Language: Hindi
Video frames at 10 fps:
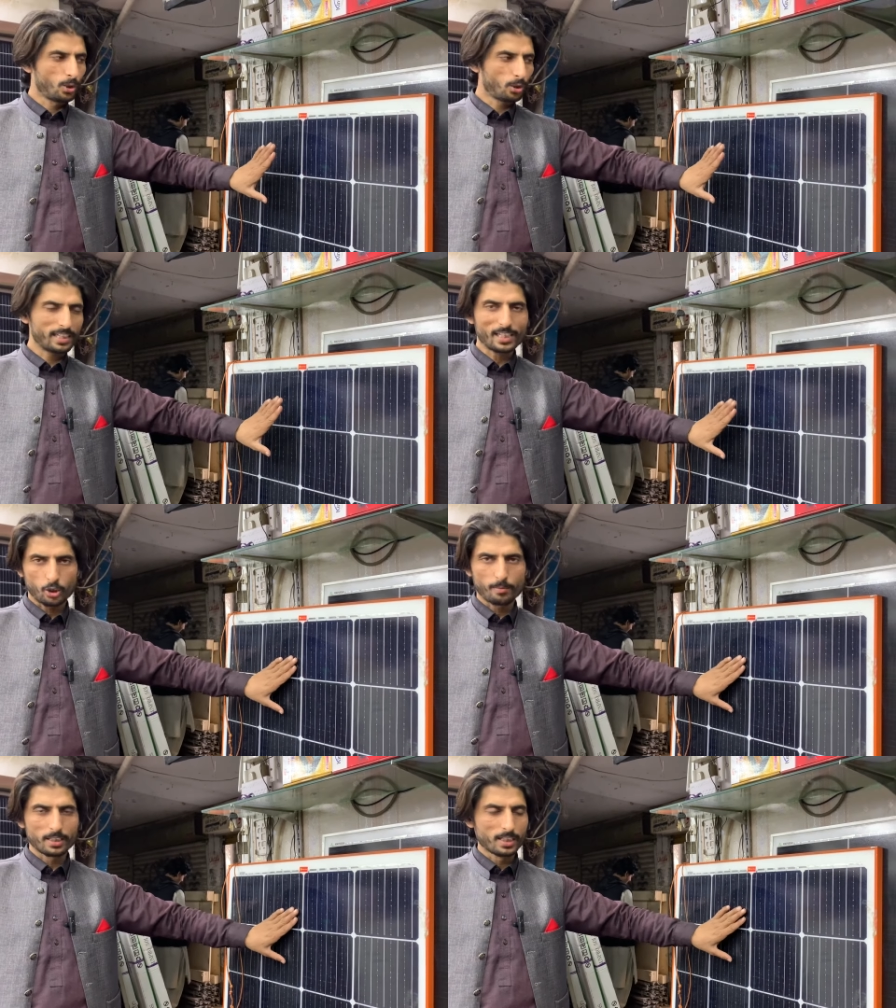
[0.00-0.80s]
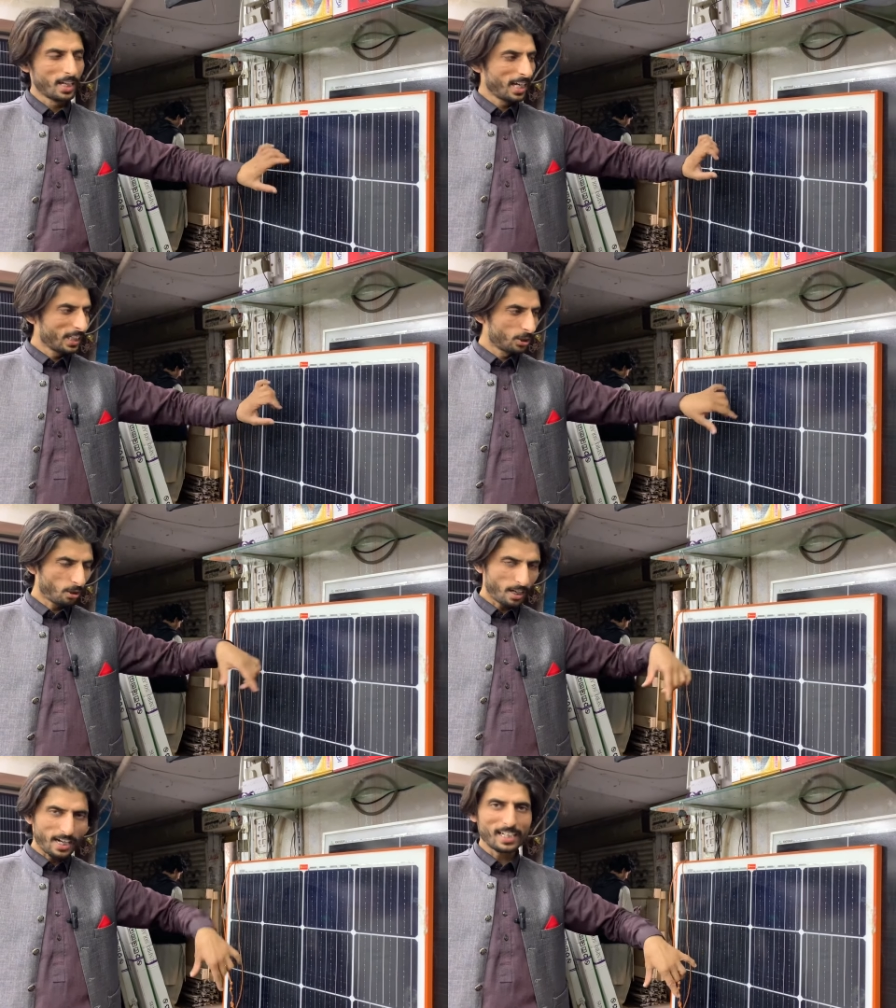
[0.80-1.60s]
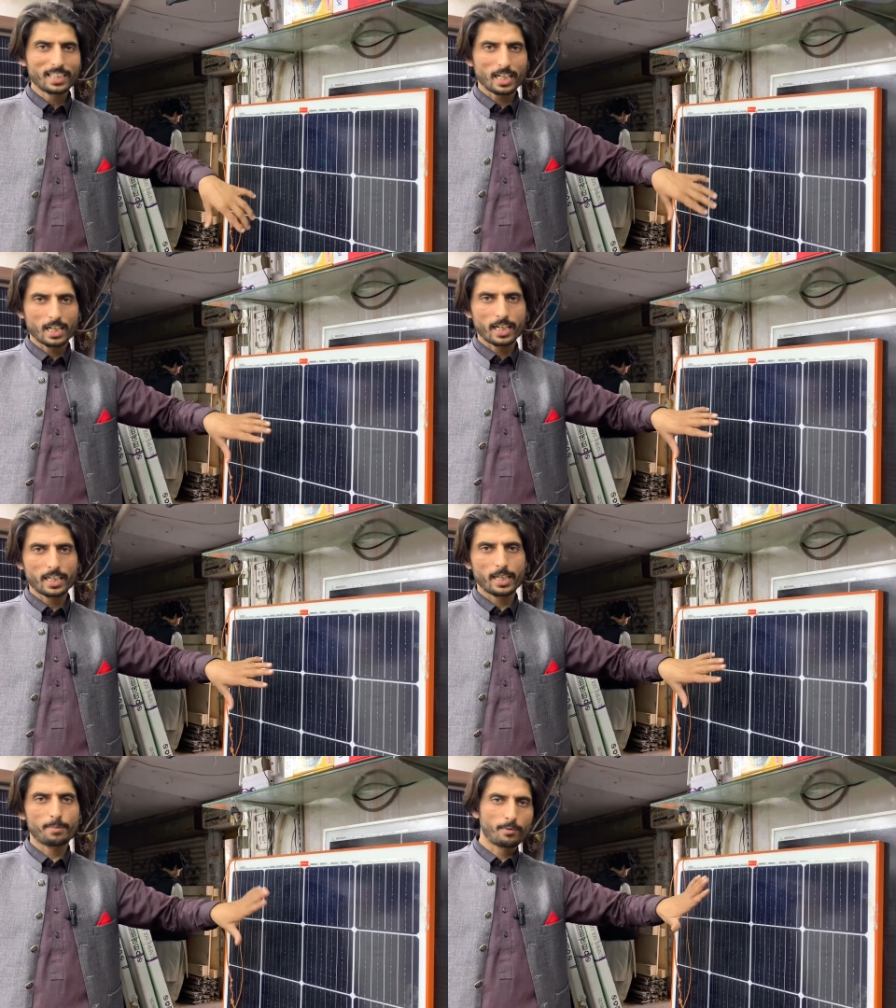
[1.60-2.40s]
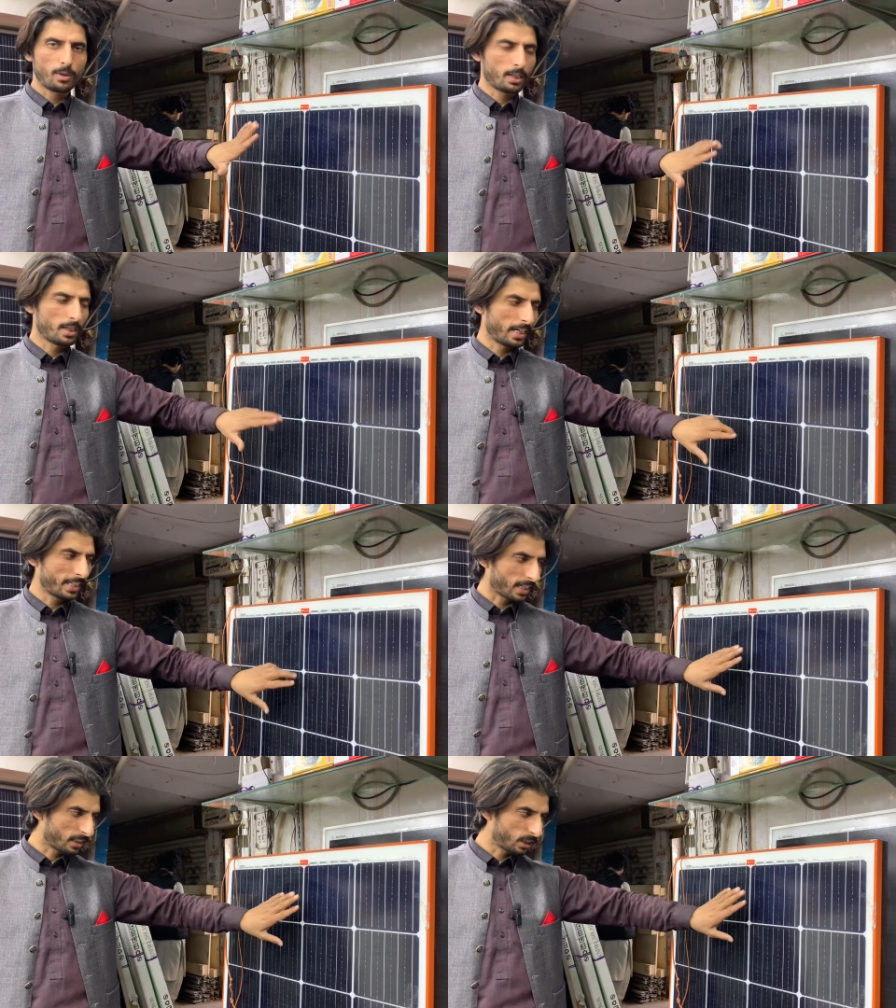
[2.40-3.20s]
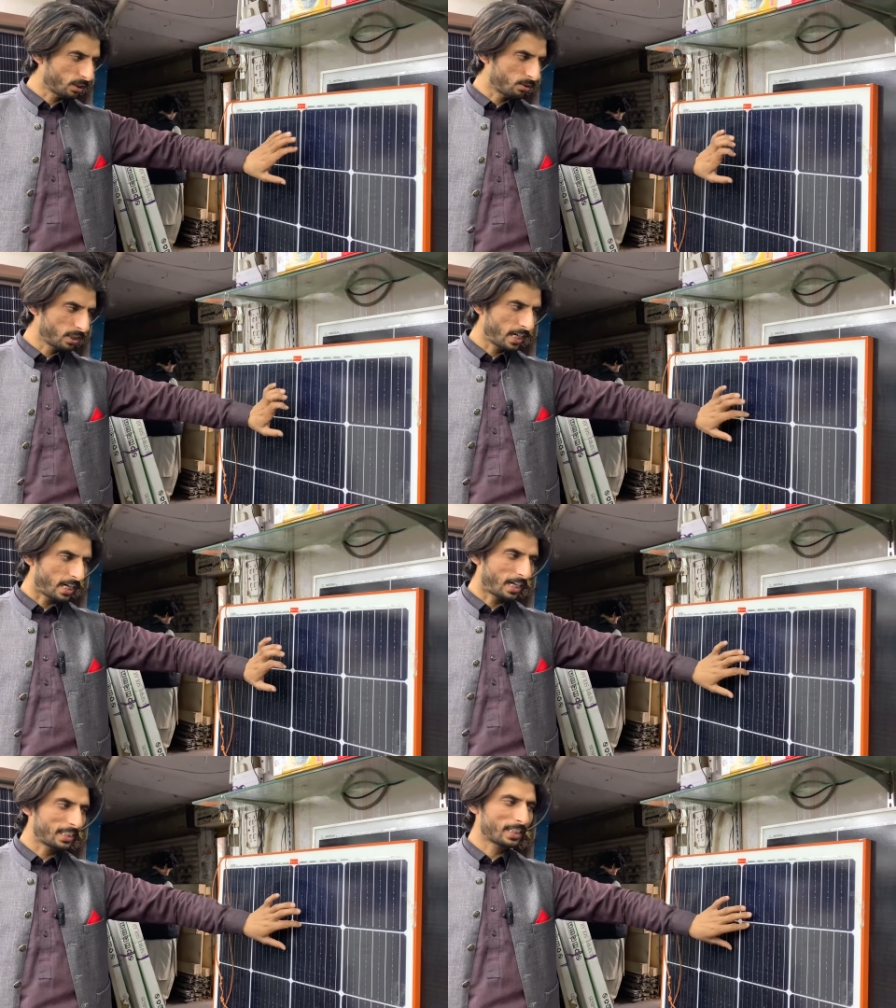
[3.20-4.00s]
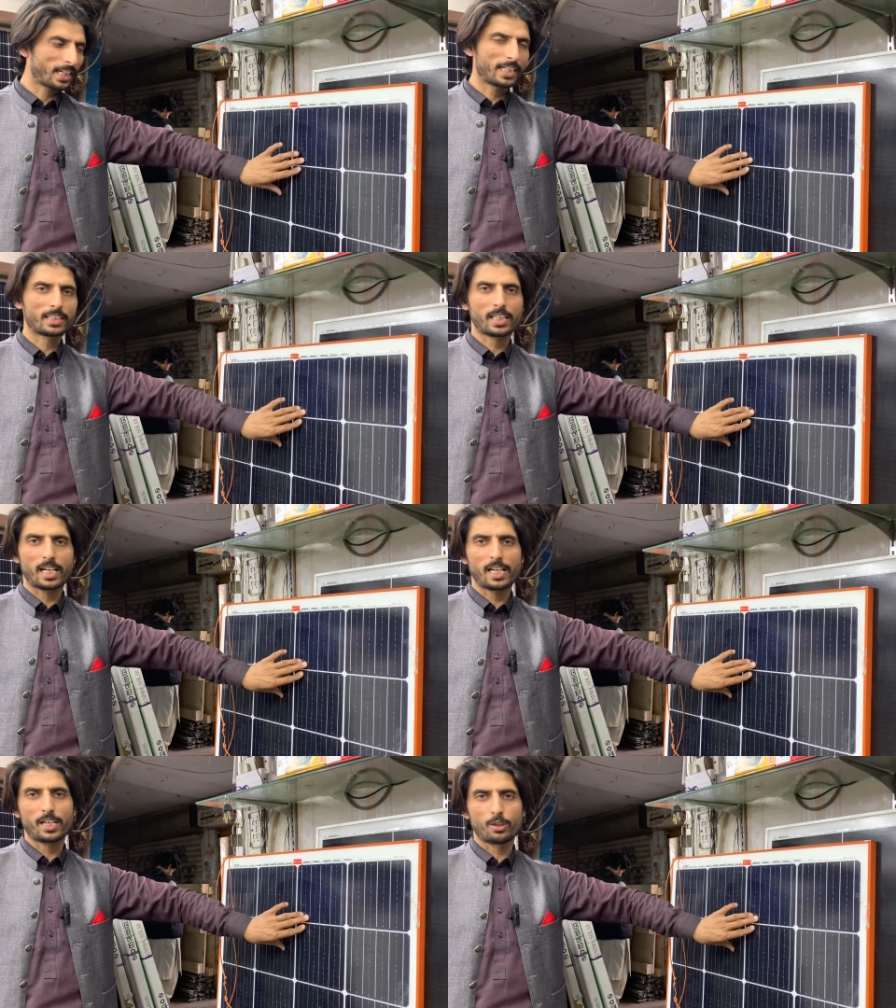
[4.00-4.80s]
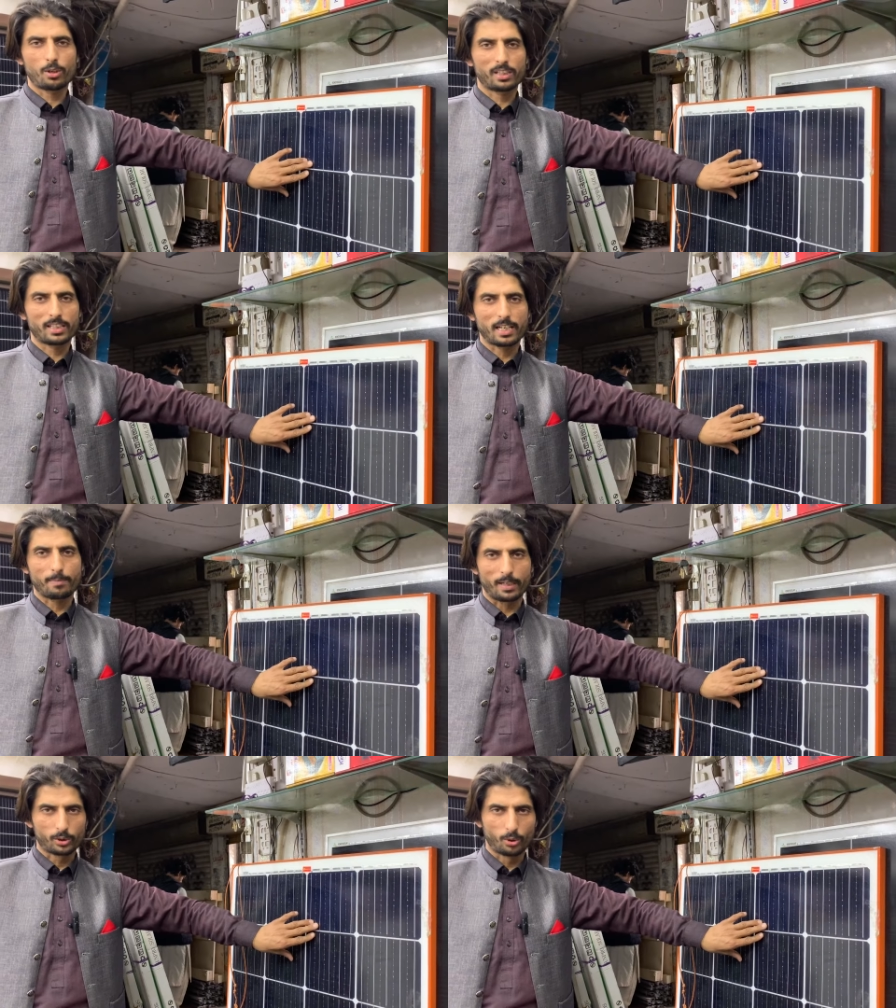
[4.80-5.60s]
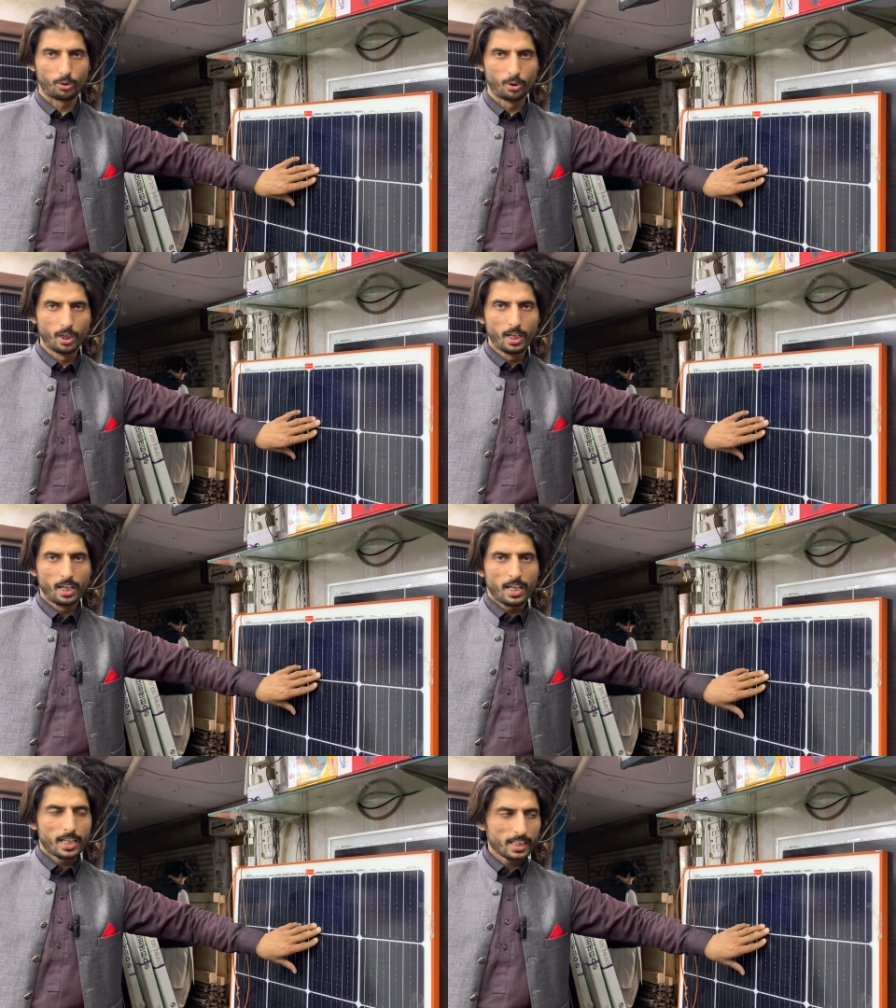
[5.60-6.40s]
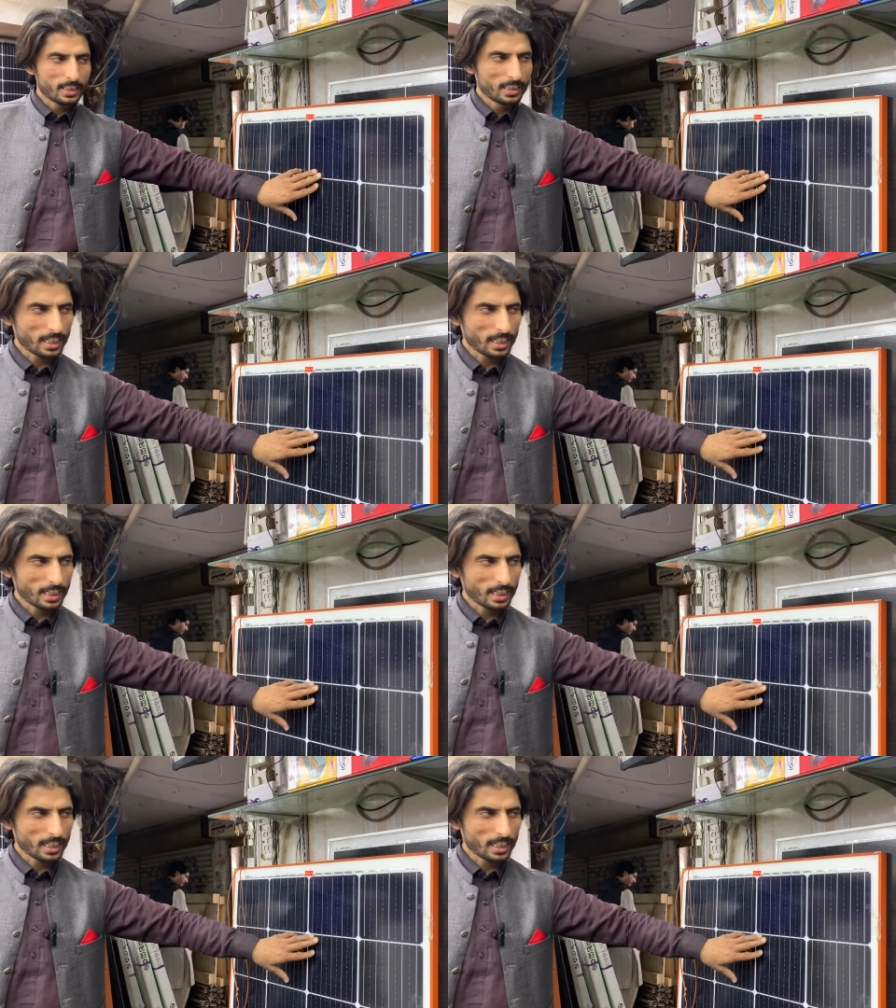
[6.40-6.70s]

2024 जो आज का रेट है मैं वो गाइड कर देता हूँ ये आज का रेट इसका है 9500 इस